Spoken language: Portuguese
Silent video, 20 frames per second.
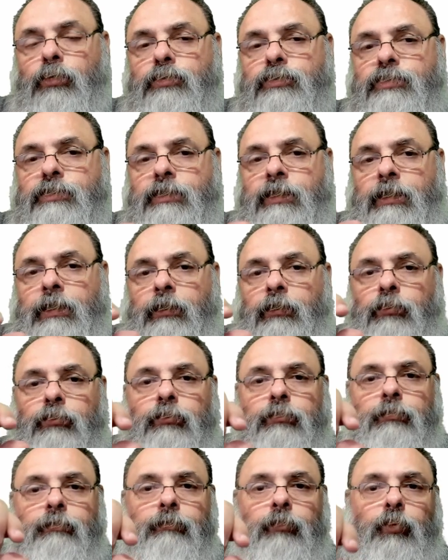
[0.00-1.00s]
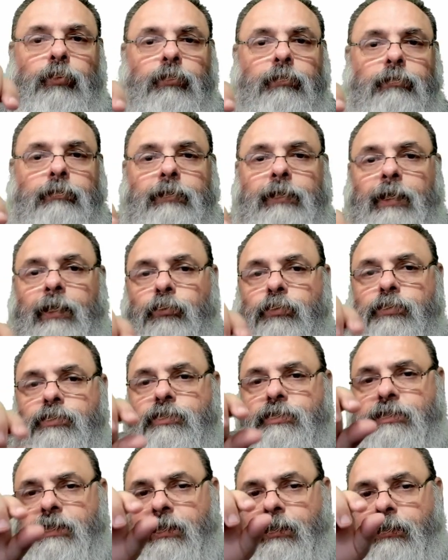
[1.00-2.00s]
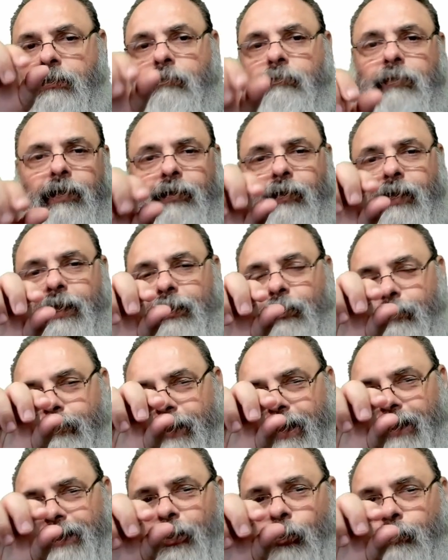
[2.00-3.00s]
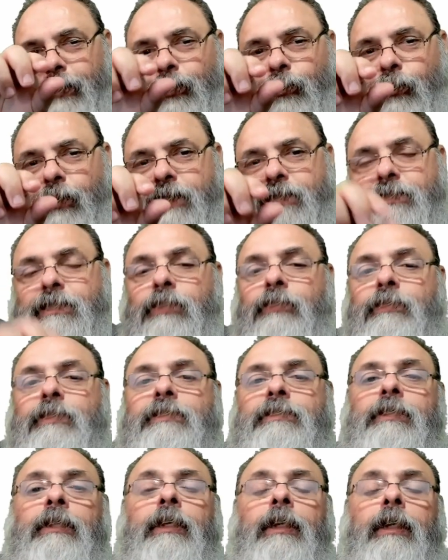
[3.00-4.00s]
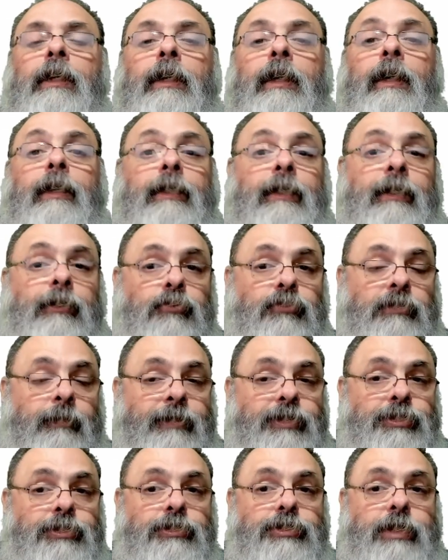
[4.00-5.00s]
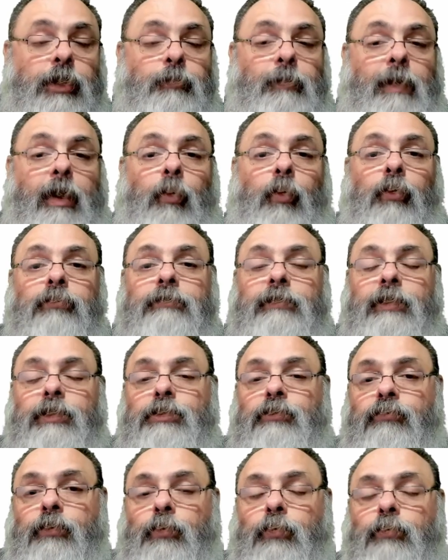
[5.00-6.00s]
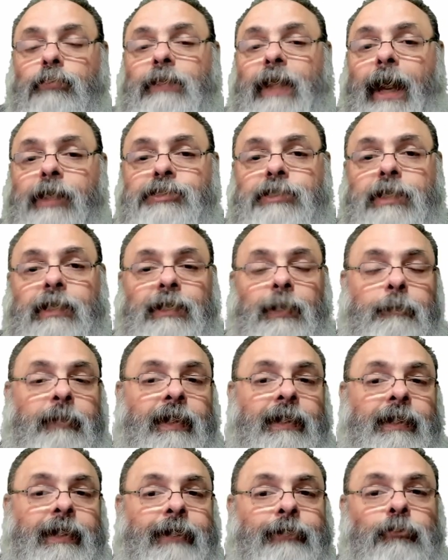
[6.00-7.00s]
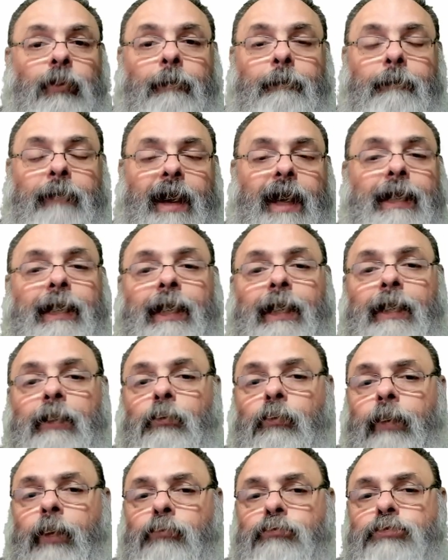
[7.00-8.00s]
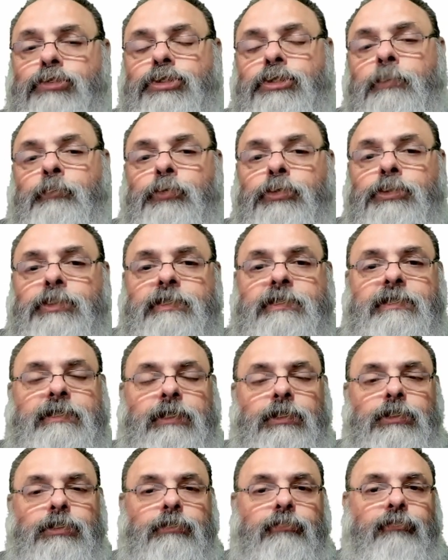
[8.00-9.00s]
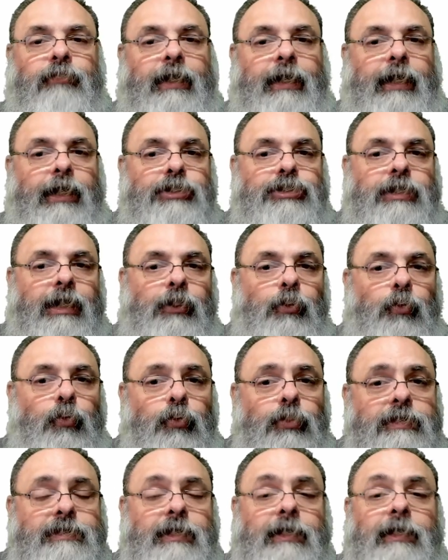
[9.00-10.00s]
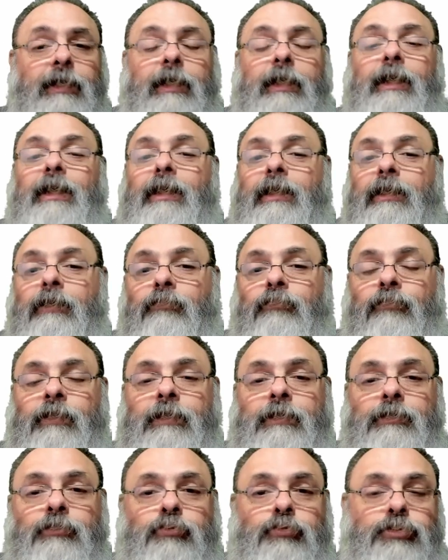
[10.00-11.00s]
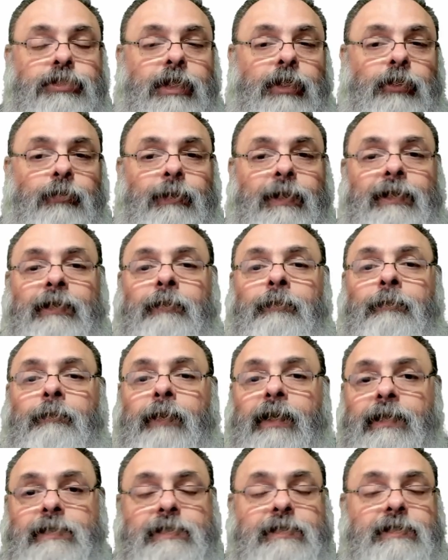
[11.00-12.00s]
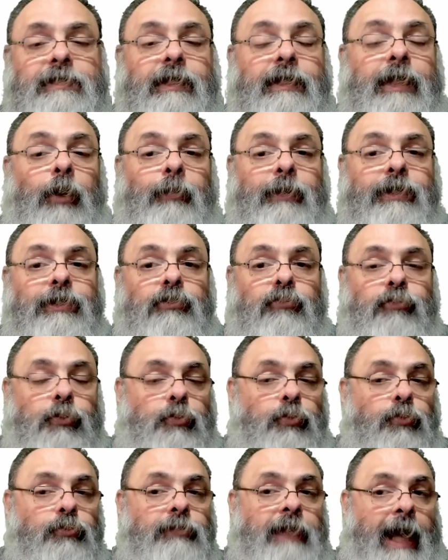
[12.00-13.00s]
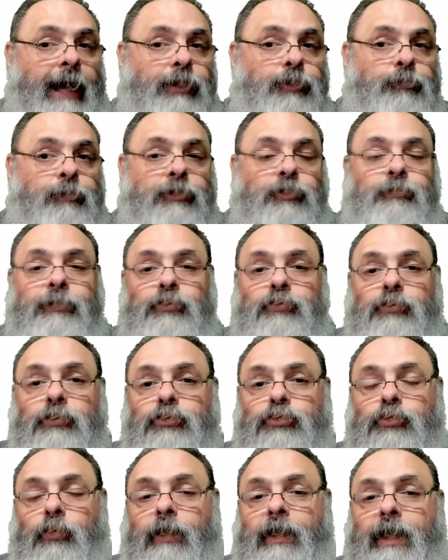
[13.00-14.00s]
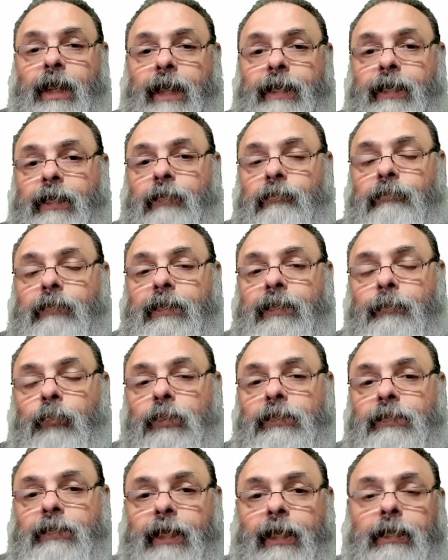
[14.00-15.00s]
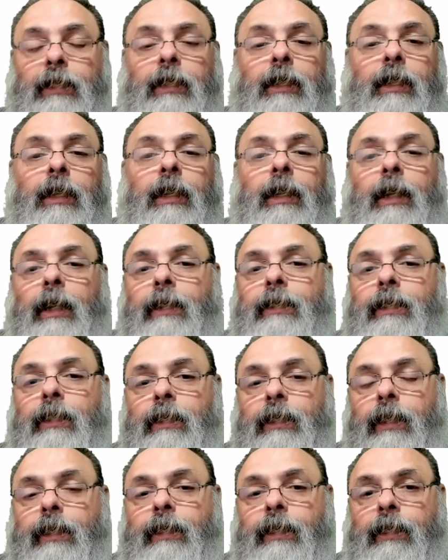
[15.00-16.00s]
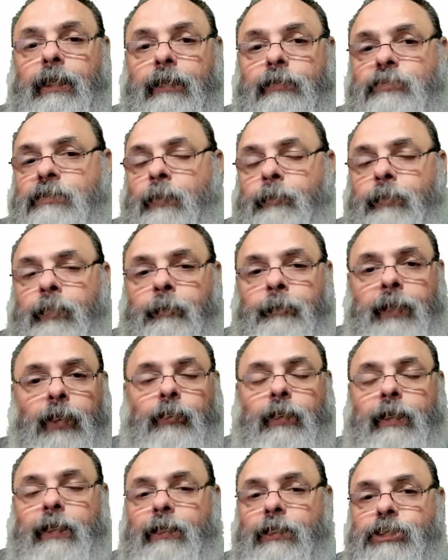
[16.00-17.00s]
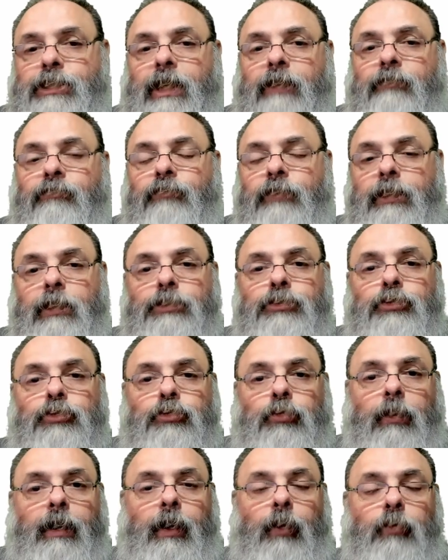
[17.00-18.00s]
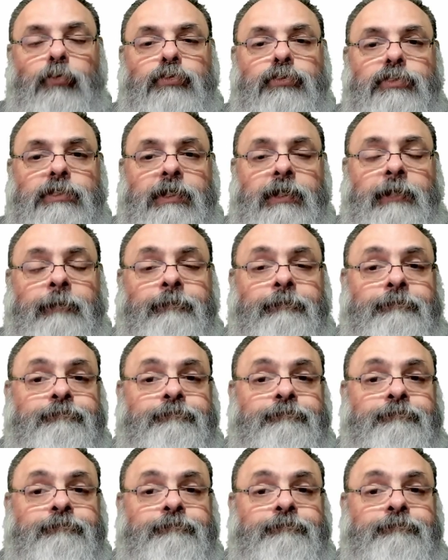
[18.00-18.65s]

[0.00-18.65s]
SIM, o, o nano SIM, cada, cada um menorzinho assim. E isso também gera uma outra dificuldade, que dependendo do aparelho é um tipo de SIM diferente que ele usa. Enfim, isso gera uma lambança e é uma dificuldade para as pessoas trocarem aquilo ali, botarem aquele, aquele... Eu sempre perco aquela chavinha de trocar o SIM.